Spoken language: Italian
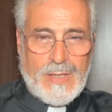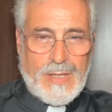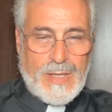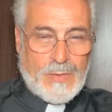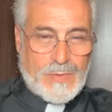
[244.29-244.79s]

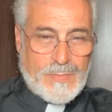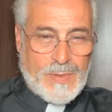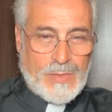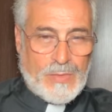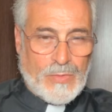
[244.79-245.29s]
è lo
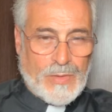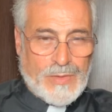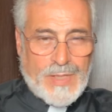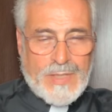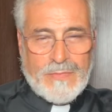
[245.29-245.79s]
Spirito che
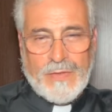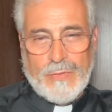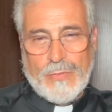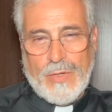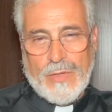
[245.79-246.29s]

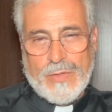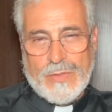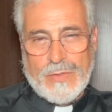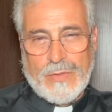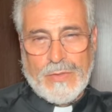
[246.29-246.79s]
trasfigura il
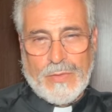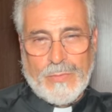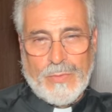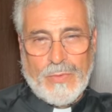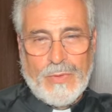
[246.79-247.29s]
nostro
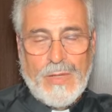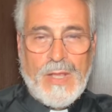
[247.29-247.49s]
corpo,